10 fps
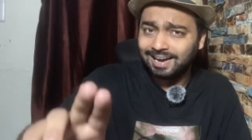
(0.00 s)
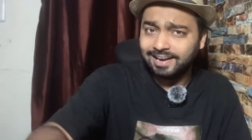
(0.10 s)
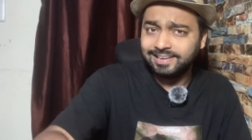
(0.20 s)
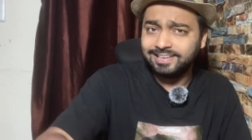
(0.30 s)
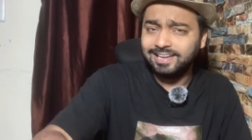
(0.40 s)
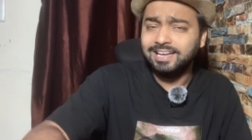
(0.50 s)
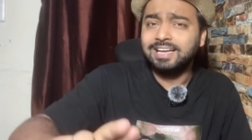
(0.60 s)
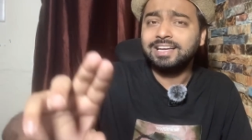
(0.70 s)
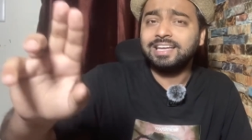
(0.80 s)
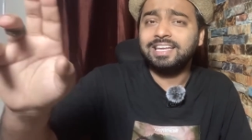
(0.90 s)
आ रही है
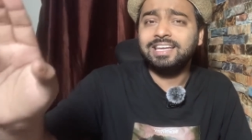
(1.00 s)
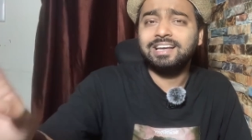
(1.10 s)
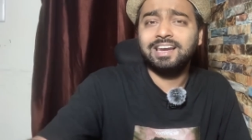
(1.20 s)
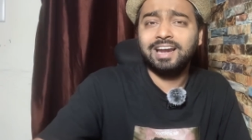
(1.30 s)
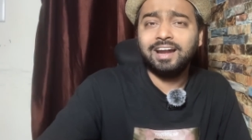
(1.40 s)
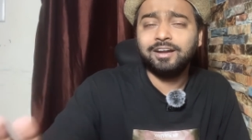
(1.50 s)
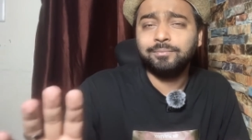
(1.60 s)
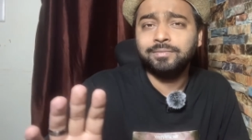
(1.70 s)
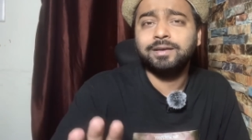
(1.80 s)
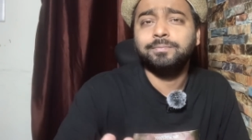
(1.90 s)
कि इंग्लैंड
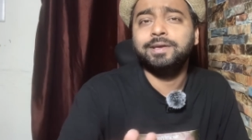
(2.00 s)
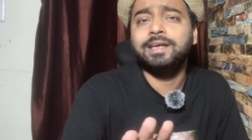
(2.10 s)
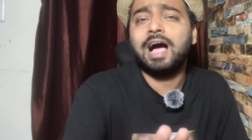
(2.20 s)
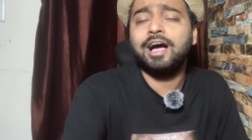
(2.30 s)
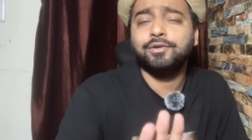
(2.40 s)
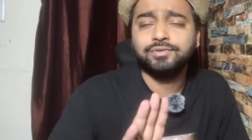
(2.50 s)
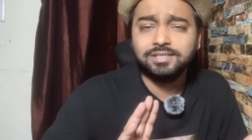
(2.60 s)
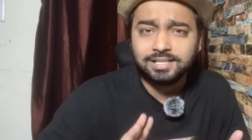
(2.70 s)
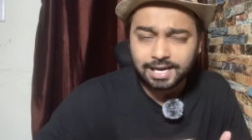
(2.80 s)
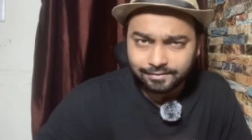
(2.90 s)
में भी
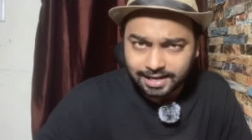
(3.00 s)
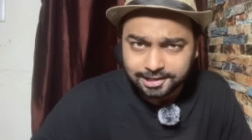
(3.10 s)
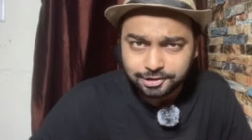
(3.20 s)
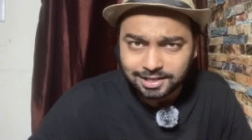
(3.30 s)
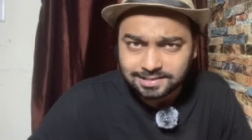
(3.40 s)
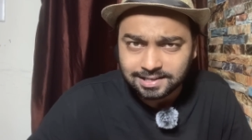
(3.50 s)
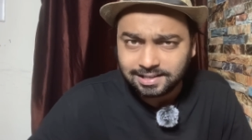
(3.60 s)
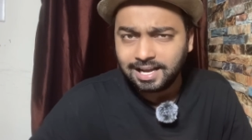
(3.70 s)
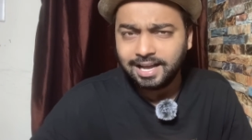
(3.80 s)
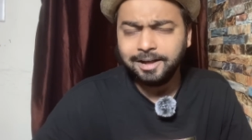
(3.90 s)
आयोजित करवाया जा
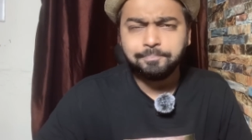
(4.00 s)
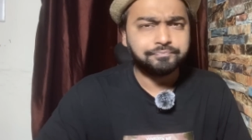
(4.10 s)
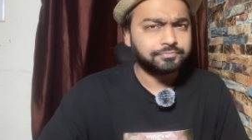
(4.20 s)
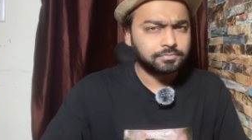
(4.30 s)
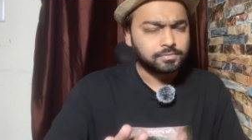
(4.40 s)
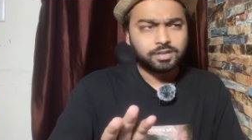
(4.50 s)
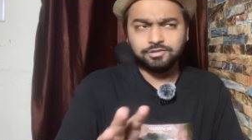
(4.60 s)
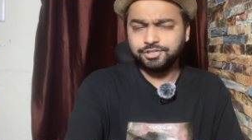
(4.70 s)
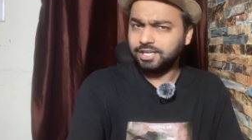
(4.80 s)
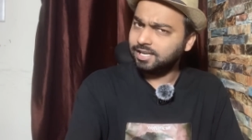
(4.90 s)
सकता है
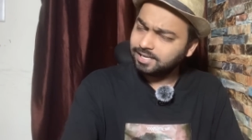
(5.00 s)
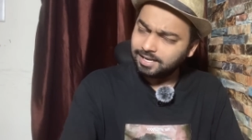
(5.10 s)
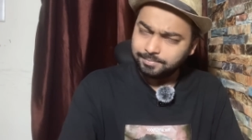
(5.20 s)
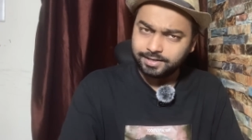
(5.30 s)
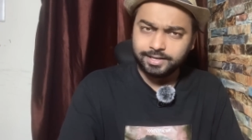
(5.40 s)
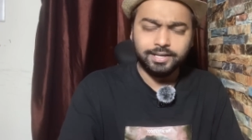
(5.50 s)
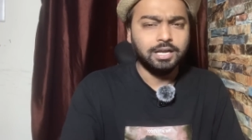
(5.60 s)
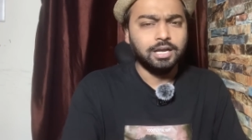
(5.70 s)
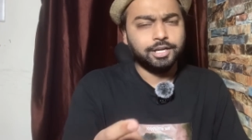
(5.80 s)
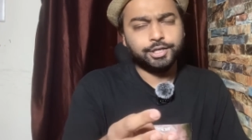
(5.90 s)
श्रीलंका में नहीं
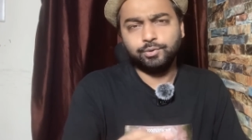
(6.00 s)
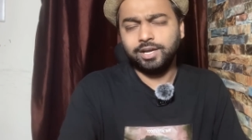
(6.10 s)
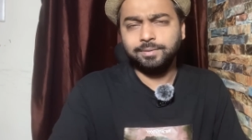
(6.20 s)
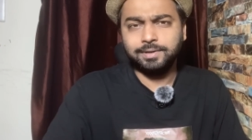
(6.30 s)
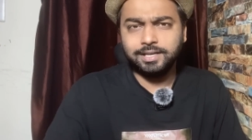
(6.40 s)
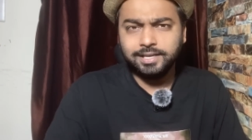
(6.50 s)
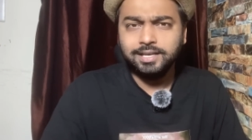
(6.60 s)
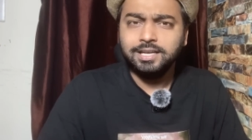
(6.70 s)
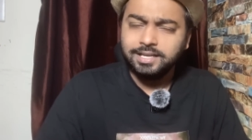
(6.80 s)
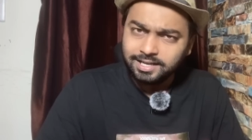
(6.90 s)
यूएई में नहीं
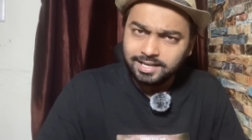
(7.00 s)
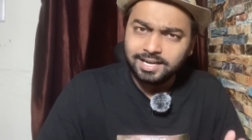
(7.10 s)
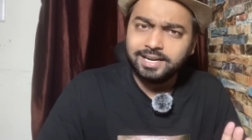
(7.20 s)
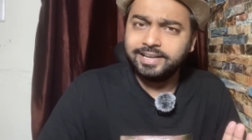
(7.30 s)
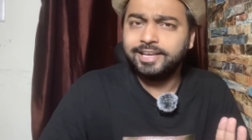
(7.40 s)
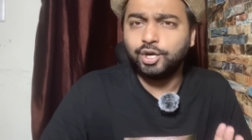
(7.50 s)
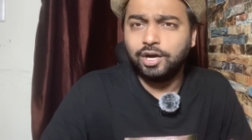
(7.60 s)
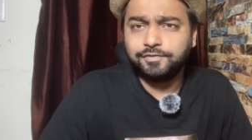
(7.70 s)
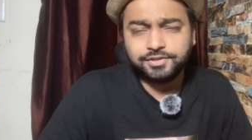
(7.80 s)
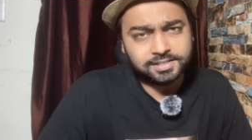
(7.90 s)
इंग्लैंड एक
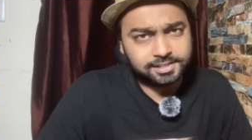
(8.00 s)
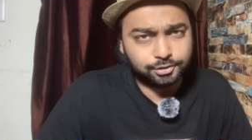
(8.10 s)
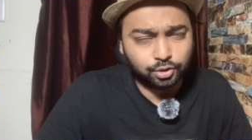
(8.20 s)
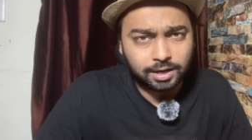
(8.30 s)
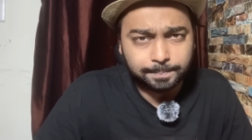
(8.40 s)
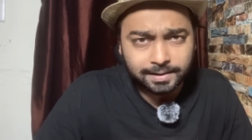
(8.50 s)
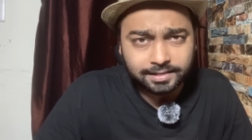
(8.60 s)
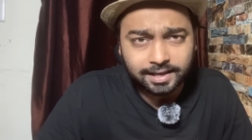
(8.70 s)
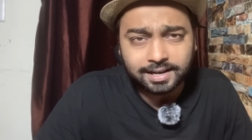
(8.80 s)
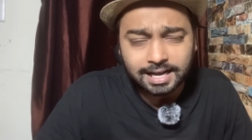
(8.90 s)
ऑप्शन के तौर पे
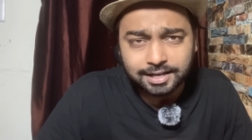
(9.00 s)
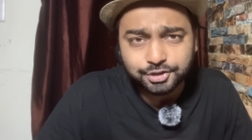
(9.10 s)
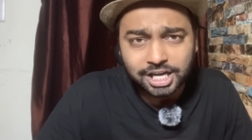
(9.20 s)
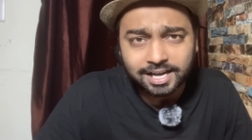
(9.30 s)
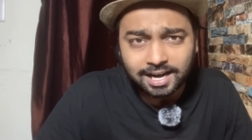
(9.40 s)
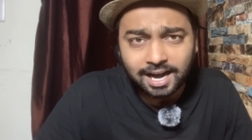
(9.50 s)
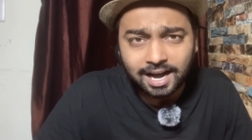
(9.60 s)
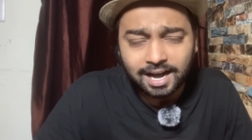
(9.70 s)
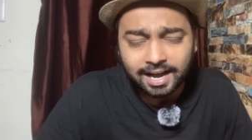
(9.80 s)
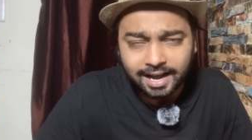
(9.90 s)
देखा जा
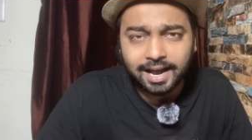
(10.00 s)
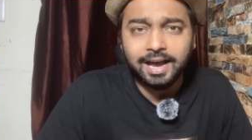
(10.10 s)
रहा है